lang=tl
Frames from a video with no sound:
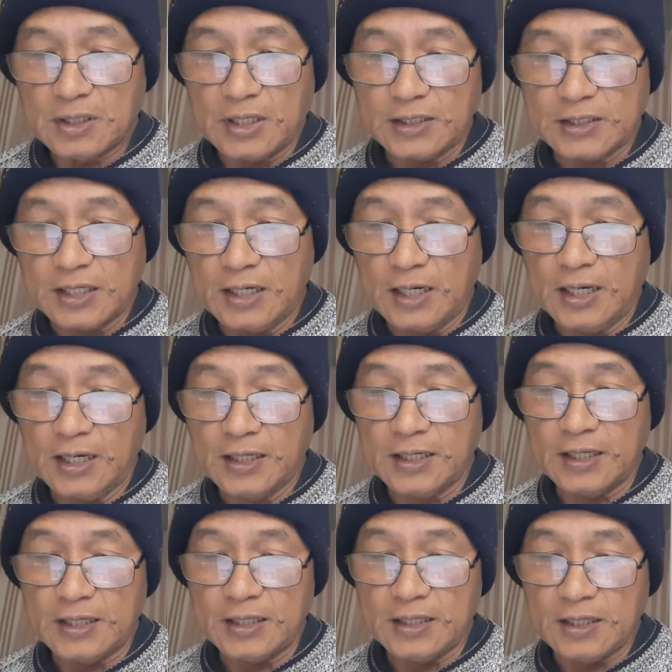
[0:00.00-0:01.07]
At kailangan
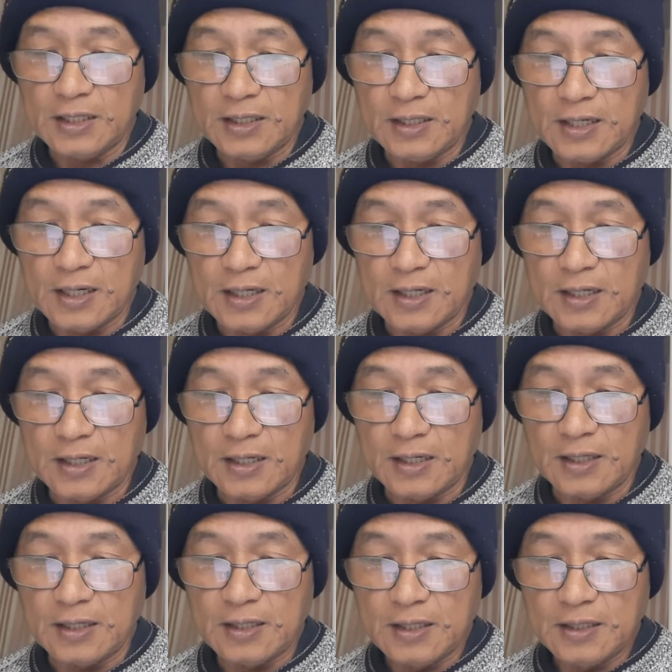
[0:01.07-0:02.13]
ay 3 uh,
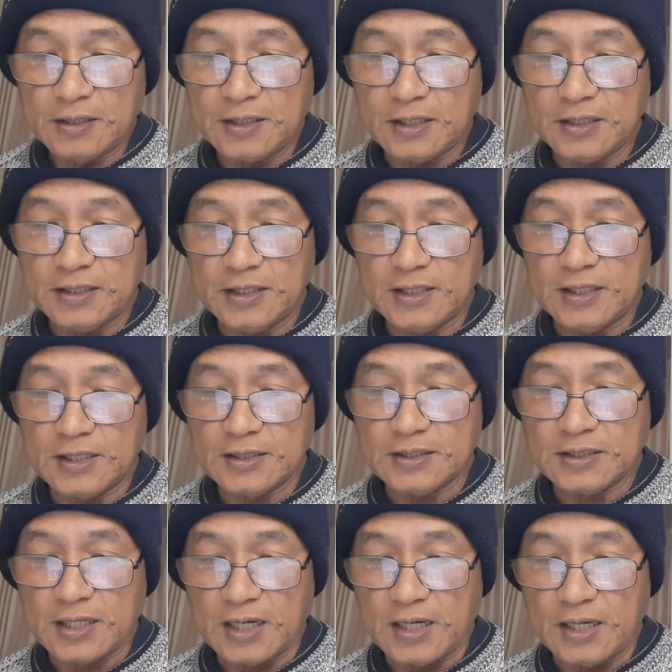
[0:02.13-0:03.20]
ah,
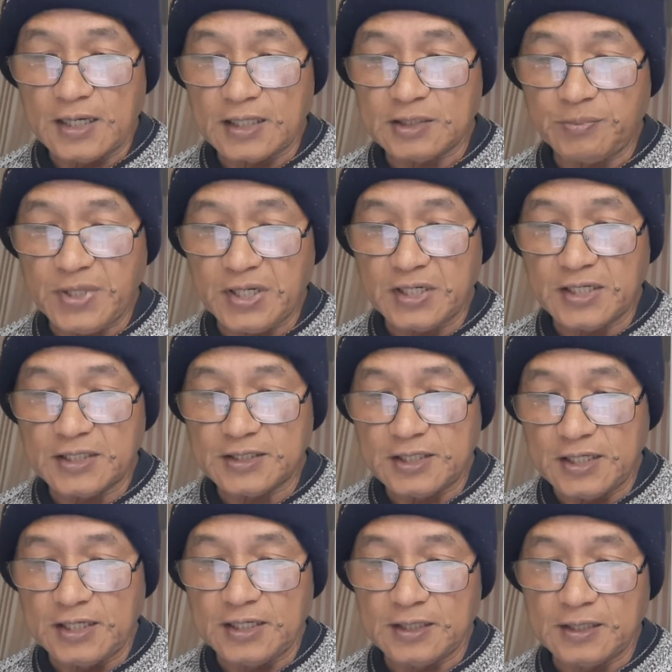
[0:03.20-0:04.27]
years uh, experience
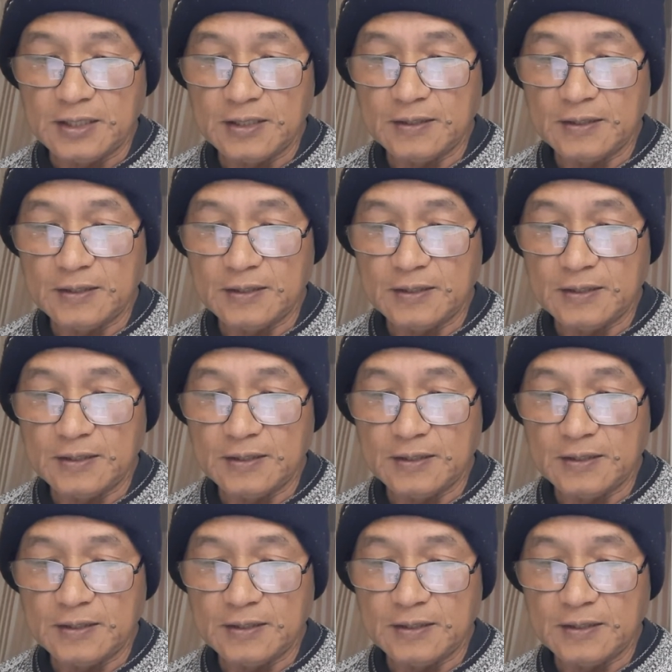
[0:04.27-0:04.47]
din.